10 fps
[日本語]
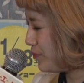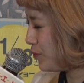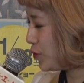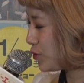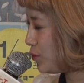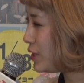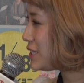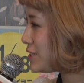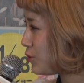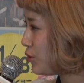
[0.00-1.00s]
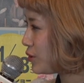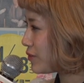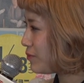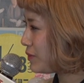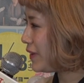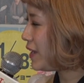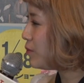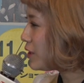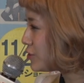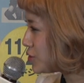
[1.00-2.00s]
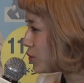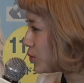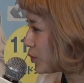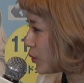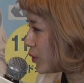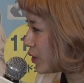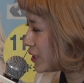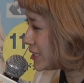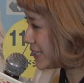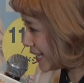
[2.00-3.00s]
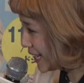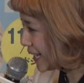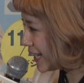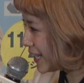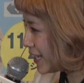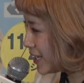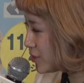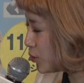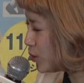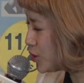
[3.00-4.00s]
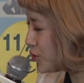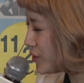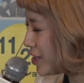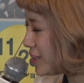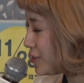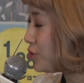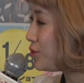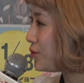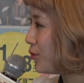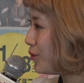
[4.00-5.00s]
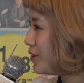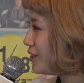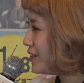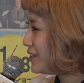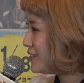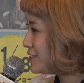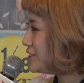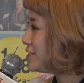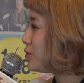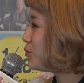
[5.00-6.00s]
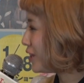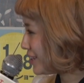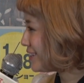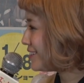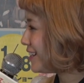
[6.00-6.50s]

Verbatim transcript: もう友達と大爆笑してその瞬間にクッと死んじゃうとかね、ん